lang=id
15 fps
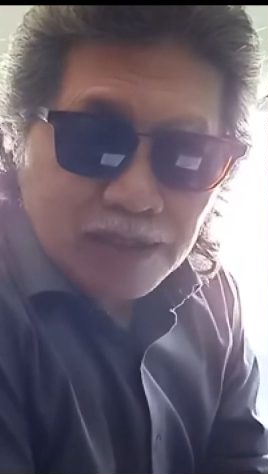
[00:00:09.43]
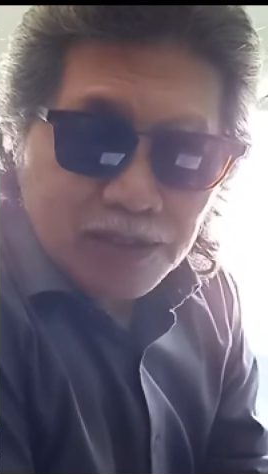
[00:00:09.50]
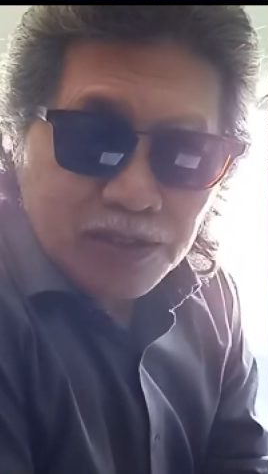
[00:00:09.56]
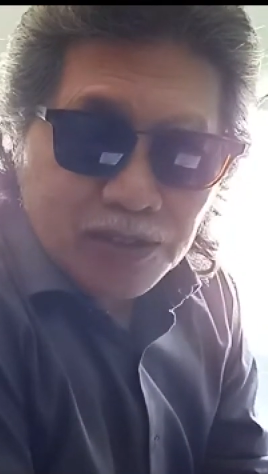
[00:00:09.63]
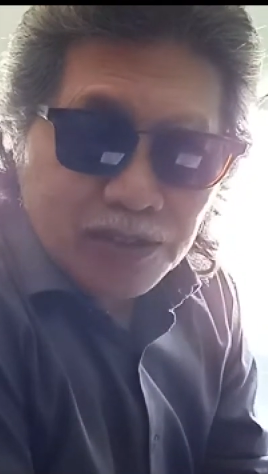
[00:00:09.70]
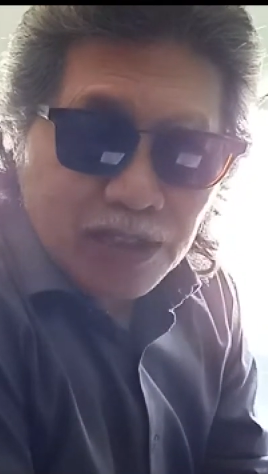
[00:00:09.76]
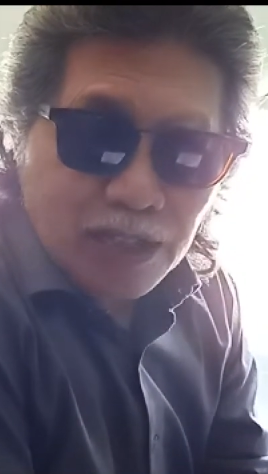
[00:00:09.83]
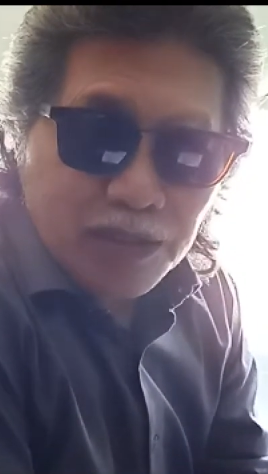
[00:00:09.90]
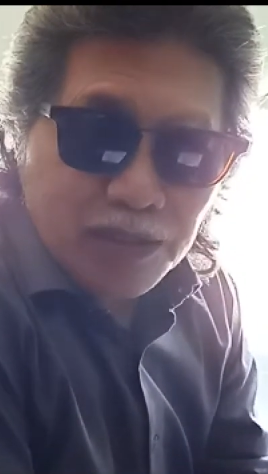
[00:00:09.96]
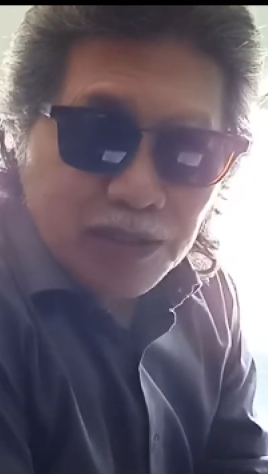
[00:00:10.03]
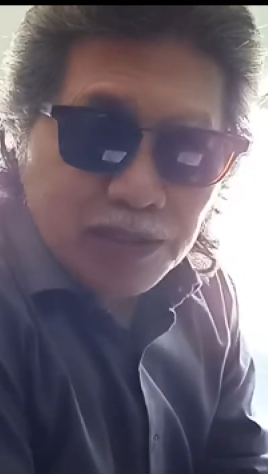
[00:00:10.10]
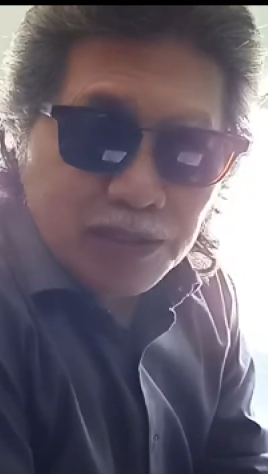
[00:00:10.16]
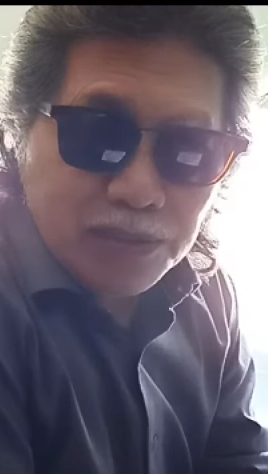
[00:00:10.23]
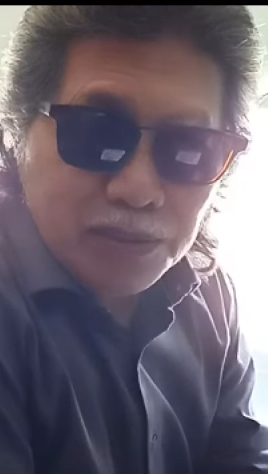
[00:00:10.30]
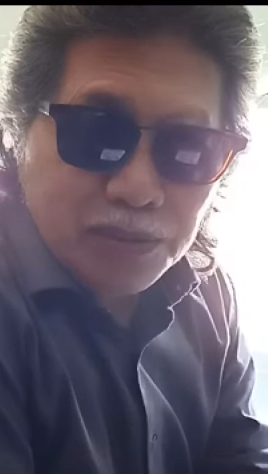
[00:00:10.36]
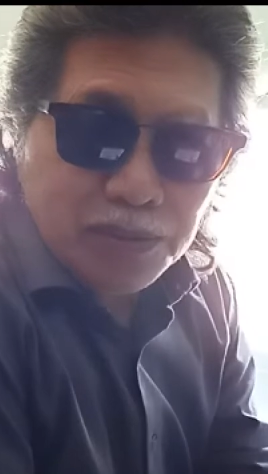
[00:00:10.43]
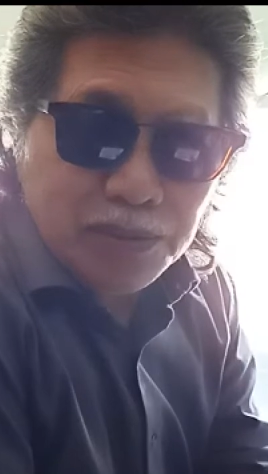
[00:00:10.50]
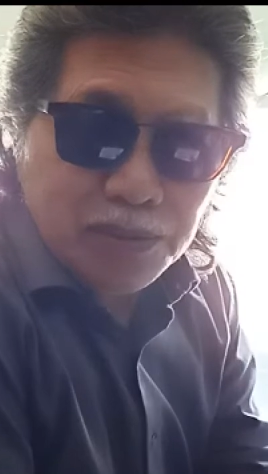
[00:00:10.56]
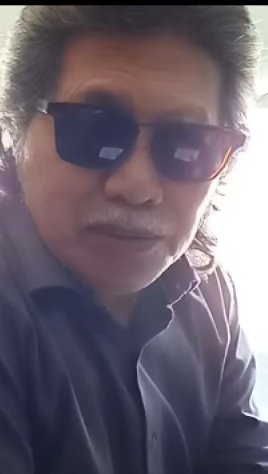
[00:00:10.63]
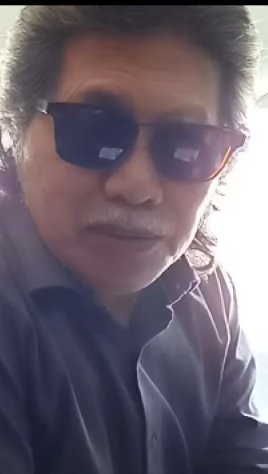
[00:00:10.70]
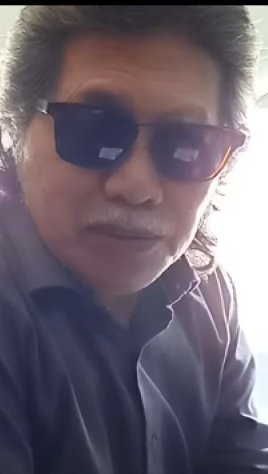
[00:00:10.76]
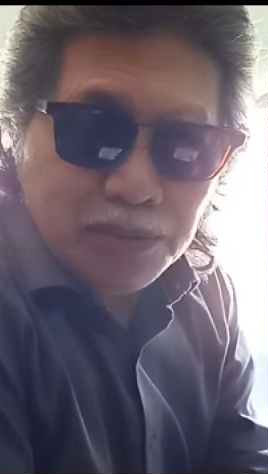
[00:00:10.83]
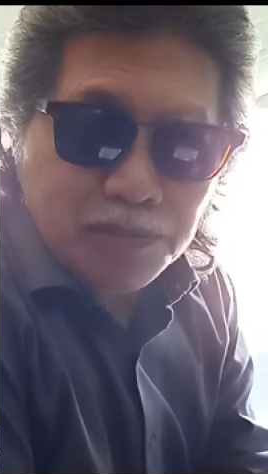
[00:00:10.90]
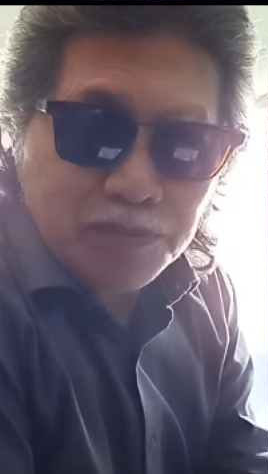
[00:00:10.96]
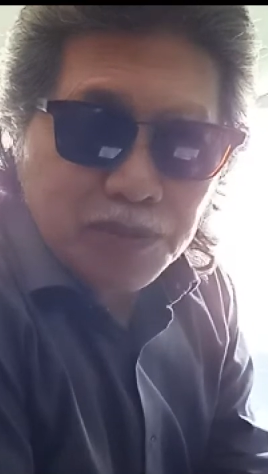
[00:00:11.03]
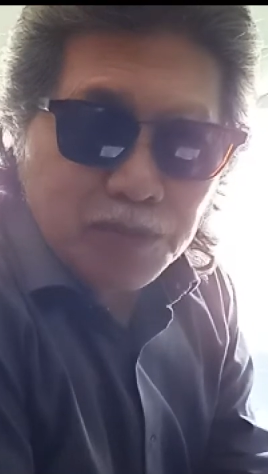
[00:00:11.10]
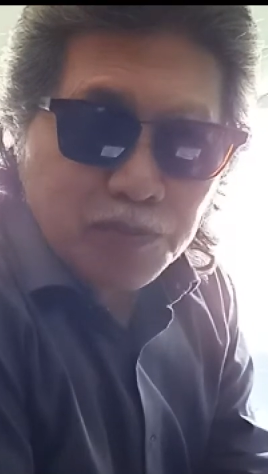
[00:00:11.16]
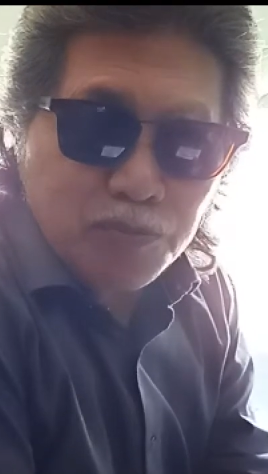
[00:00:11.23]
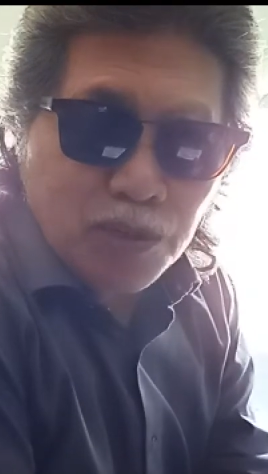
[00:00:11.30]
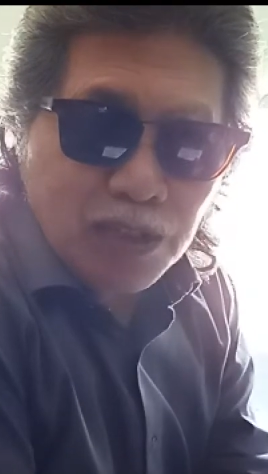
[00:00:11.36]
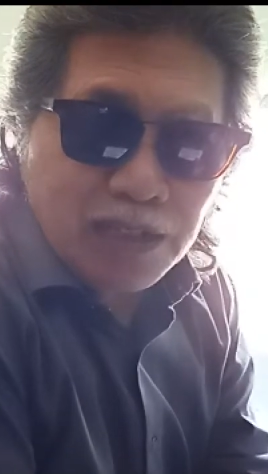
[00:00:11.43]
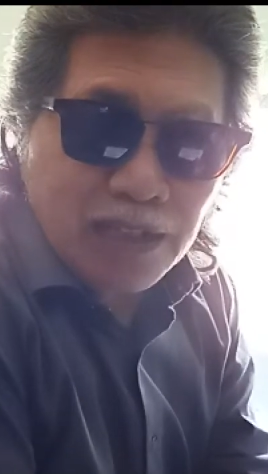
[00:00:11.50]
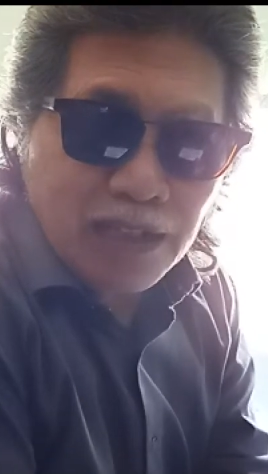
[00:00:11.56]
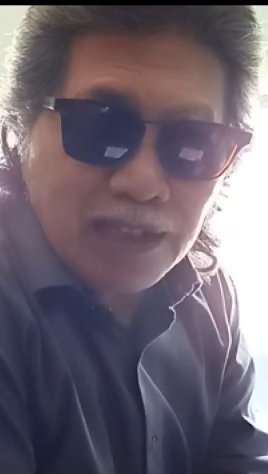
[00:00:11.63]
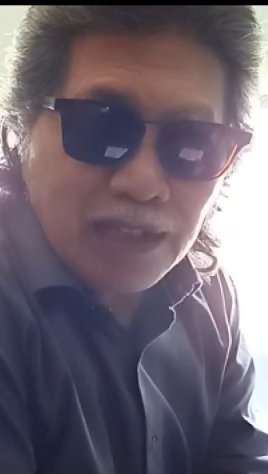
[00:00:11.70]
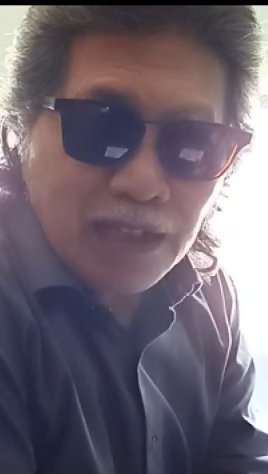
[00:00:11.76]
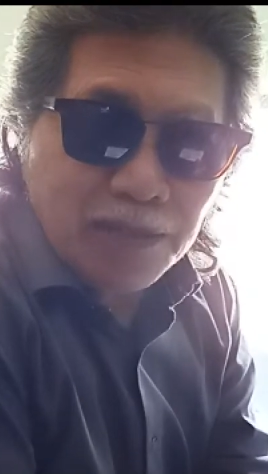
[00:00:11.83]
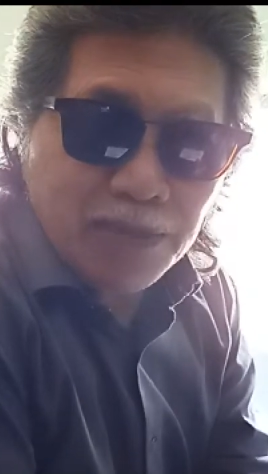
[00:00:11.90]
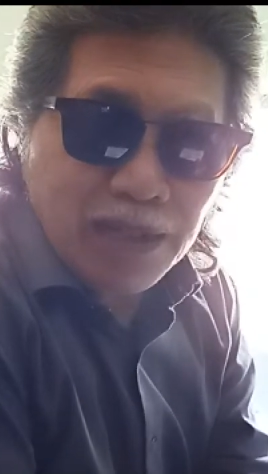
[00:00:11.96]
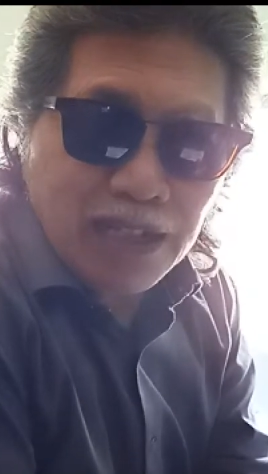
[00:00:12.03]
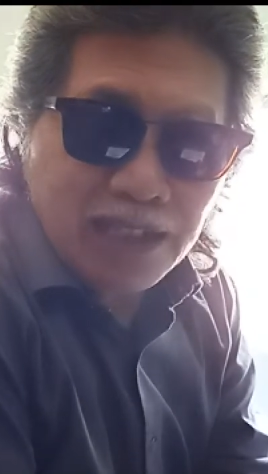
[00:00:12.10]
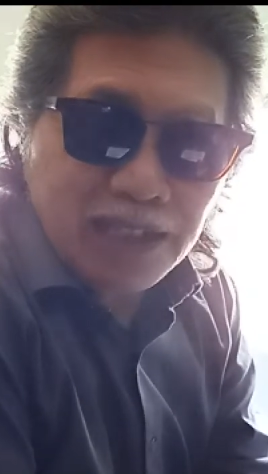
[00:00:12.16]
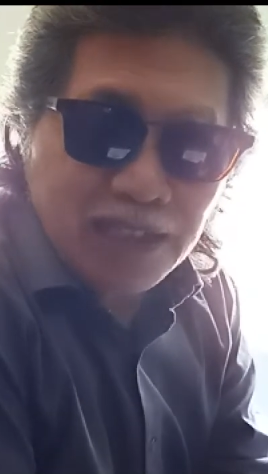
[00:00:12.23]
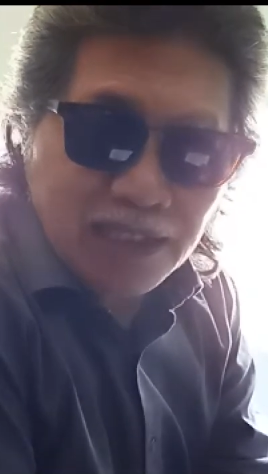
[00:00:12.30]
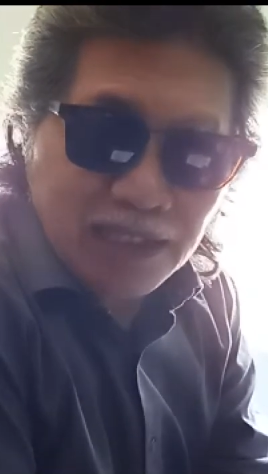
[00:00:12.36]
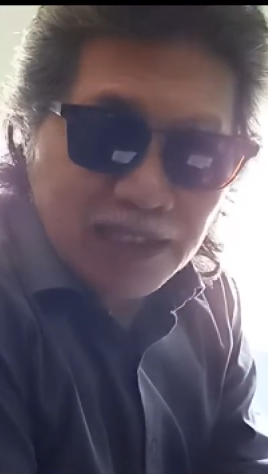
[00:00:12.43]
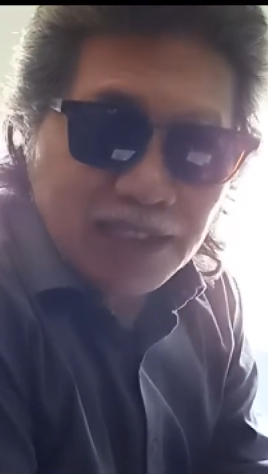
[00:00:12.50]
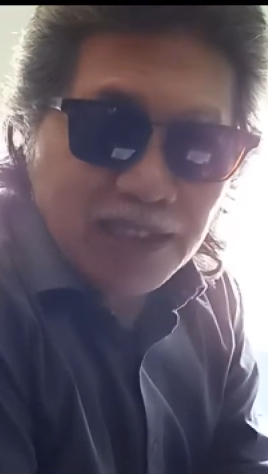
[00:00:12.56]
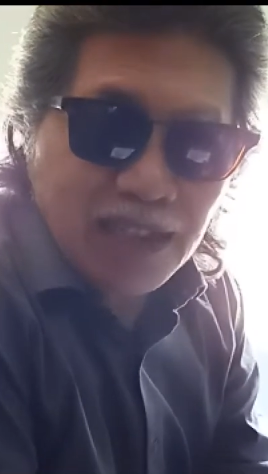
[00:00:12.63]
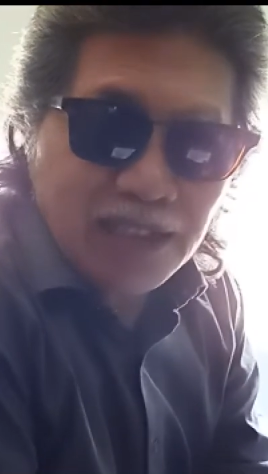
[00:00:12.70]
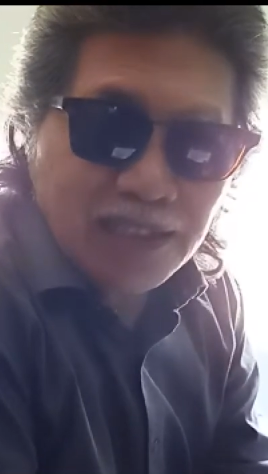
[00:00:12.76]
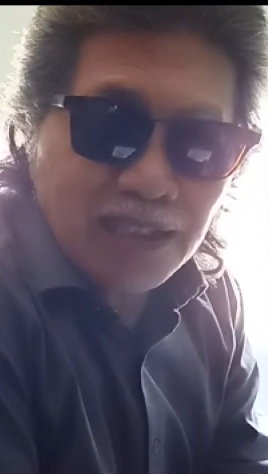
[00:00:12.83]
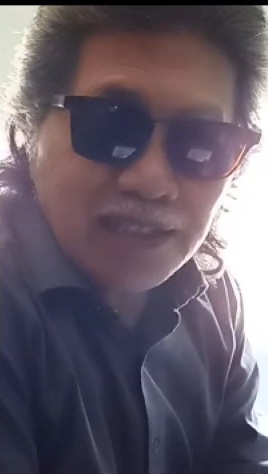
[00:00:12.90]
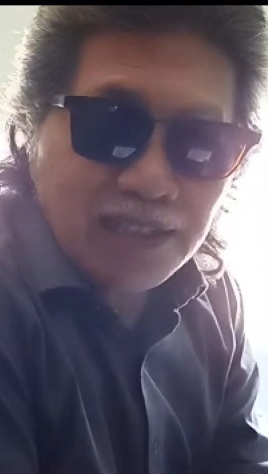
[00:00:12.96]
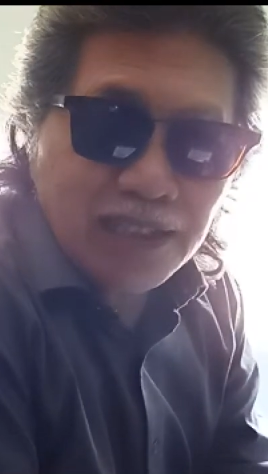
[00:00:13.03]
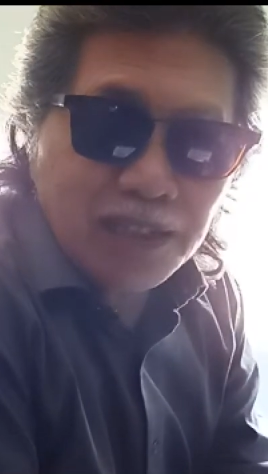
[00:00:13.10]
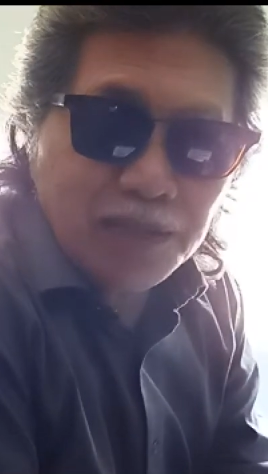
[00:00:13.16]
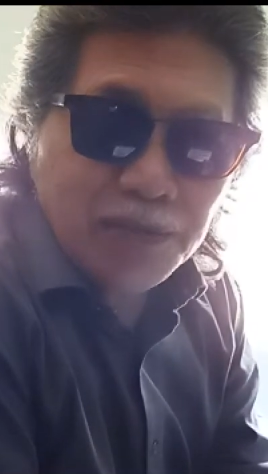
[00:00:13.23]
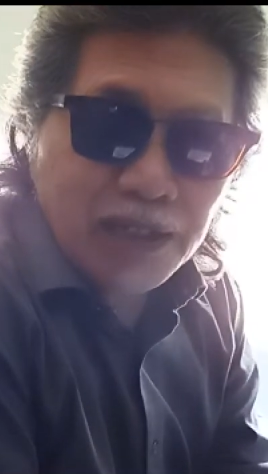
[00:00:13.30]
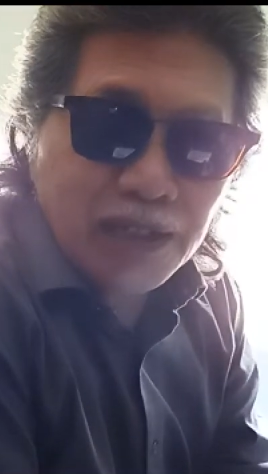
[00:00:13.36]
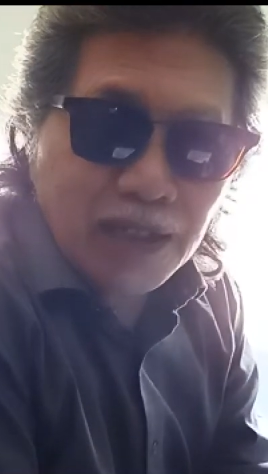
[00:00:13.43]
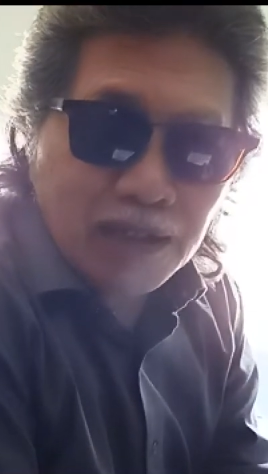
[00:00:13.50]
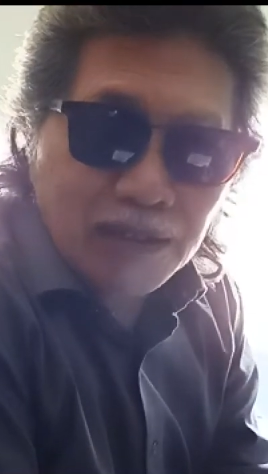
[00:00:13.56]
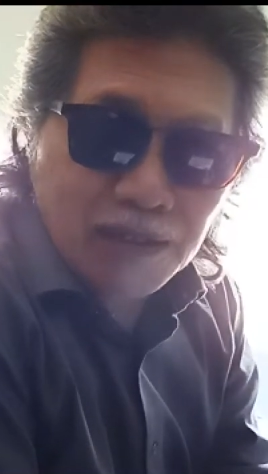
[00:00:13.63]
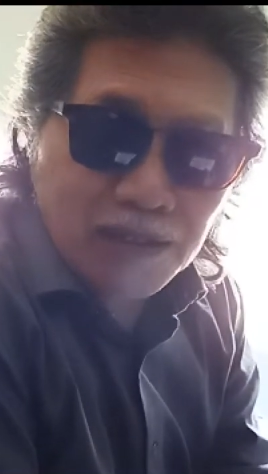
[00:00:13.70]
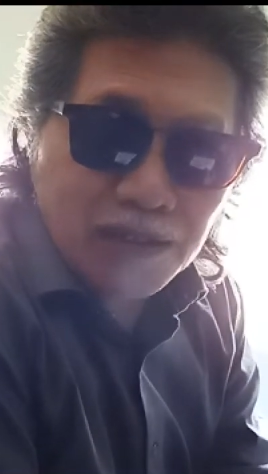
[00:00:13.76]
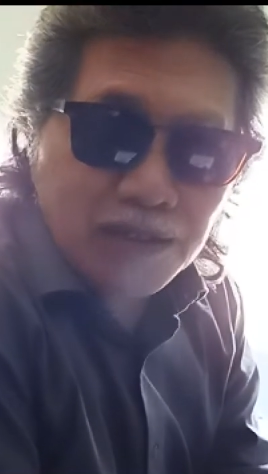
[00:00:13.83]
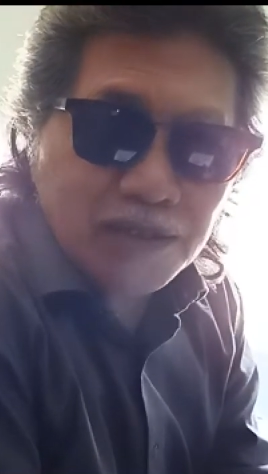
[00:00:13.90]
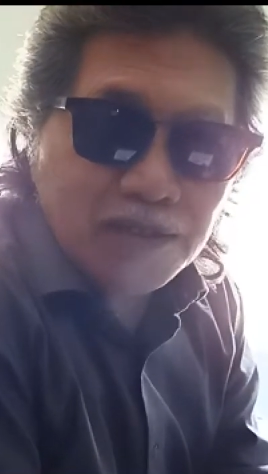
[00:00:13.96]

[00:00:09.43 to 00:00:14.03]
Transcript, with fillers: Sodako itu perbuatan yang paling tinggi derajatnya di Allah.